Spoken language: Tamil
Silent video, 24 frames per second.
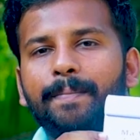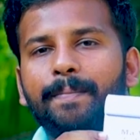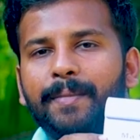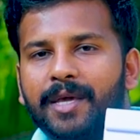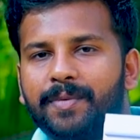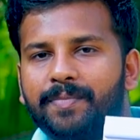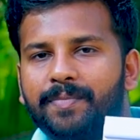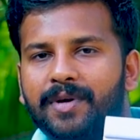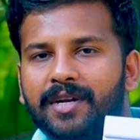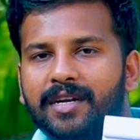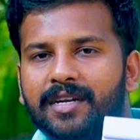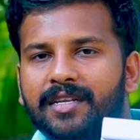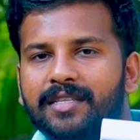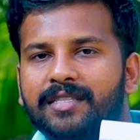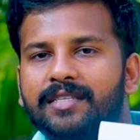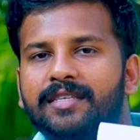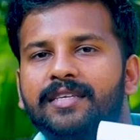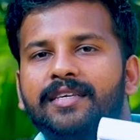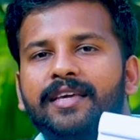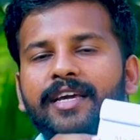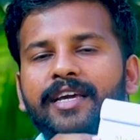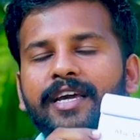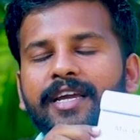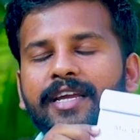மேக் பண்ணுறது
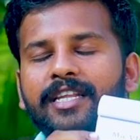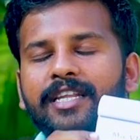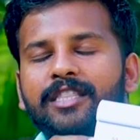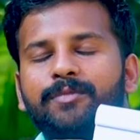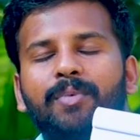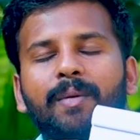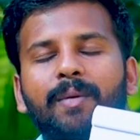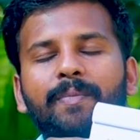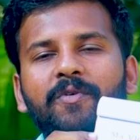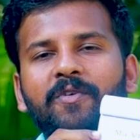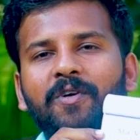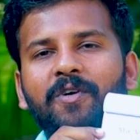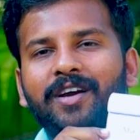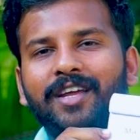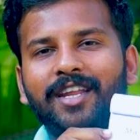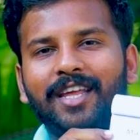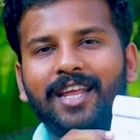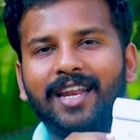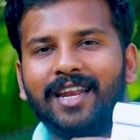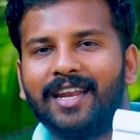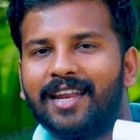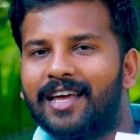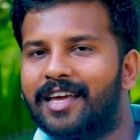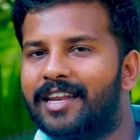எங்ககிட்ட இந்த பப்பி வாங்குற
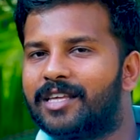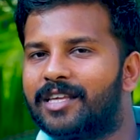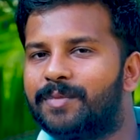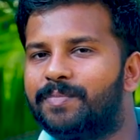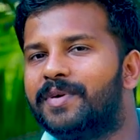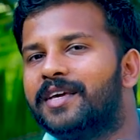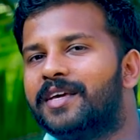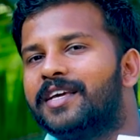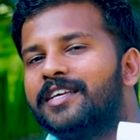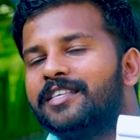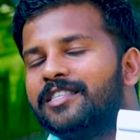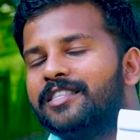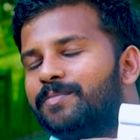எல்லாருக்குமே